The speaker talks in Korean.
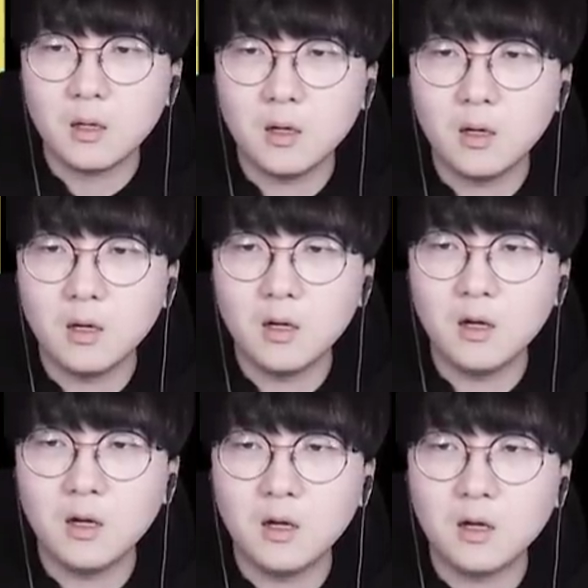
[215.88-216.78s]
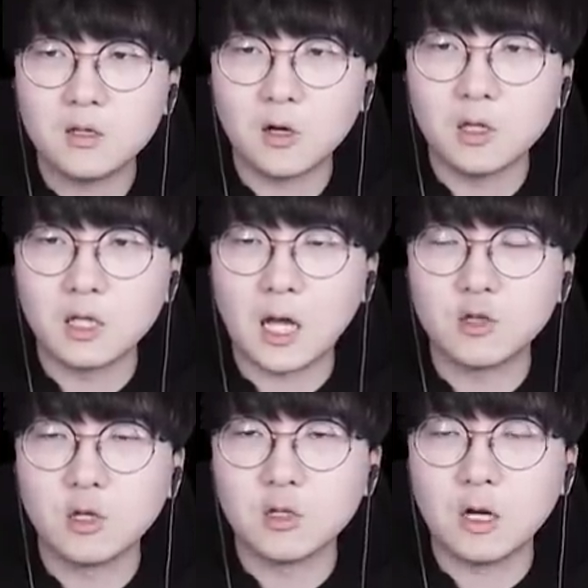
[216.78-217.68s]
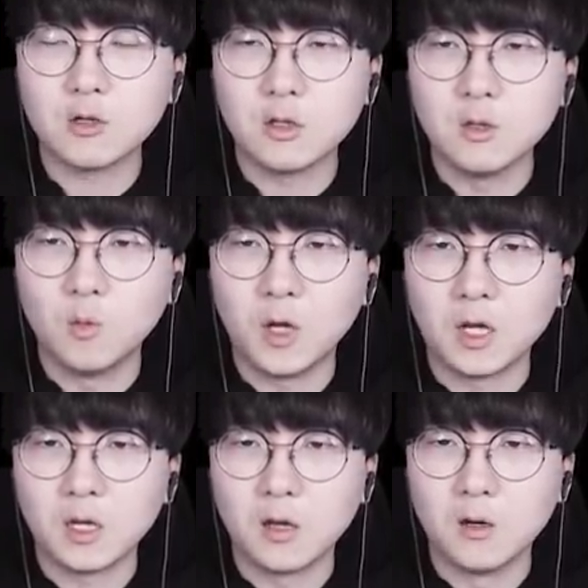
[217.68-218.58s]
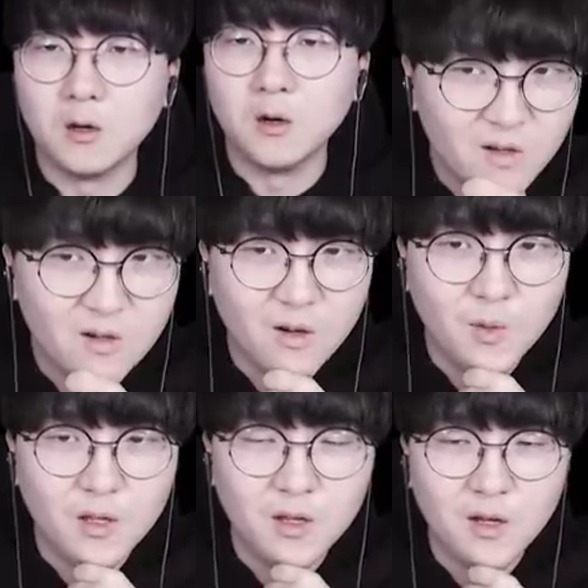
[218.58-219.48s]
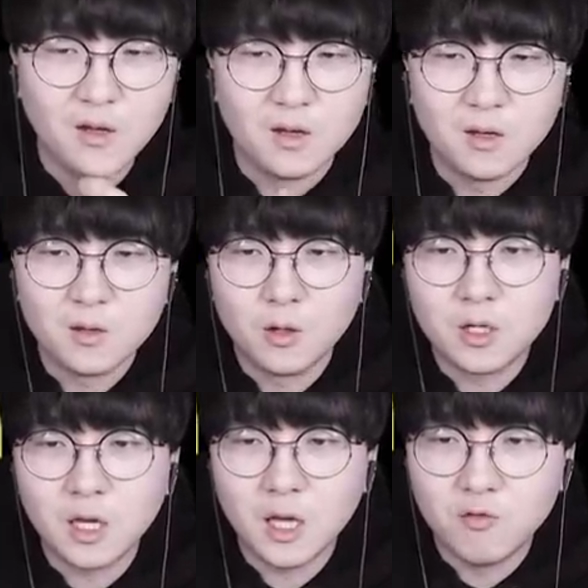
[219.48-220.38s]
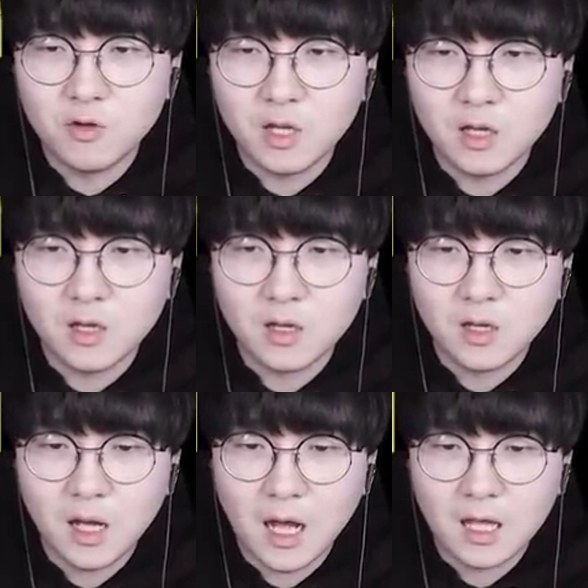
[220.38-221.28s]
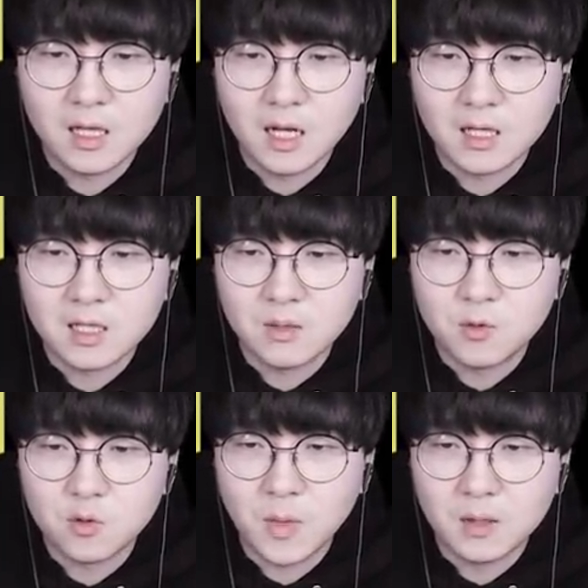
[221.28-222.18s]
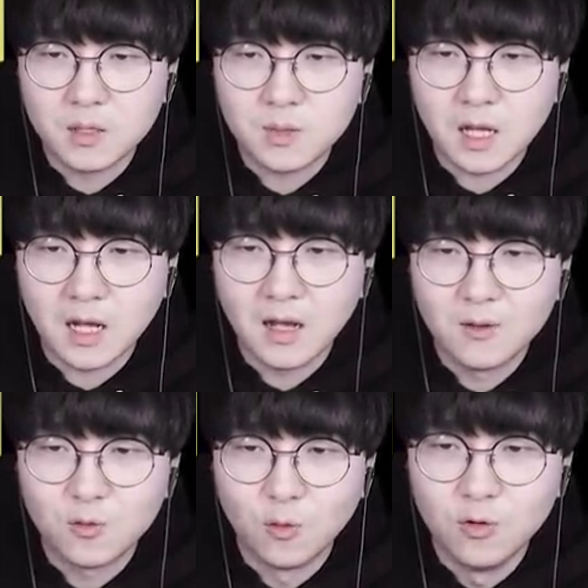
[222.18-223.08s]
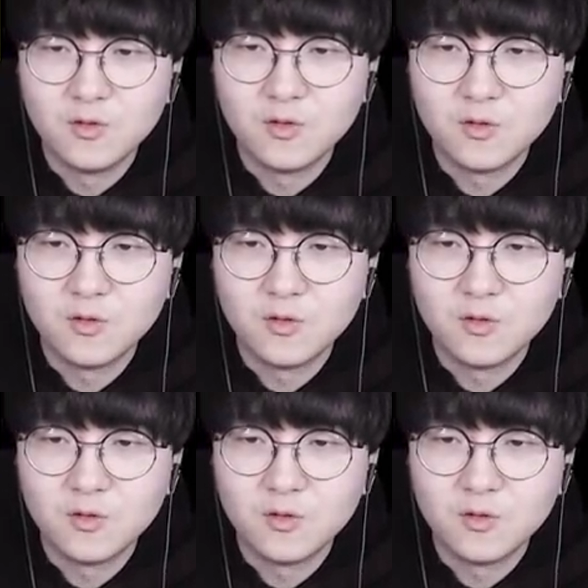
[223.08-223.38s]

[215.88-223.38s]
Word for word: 어허 저기는 나중에 들어갈 수 있는 모양이에요 그러면은 여기에 우리 아늑한 집을 좀 만듭시다 또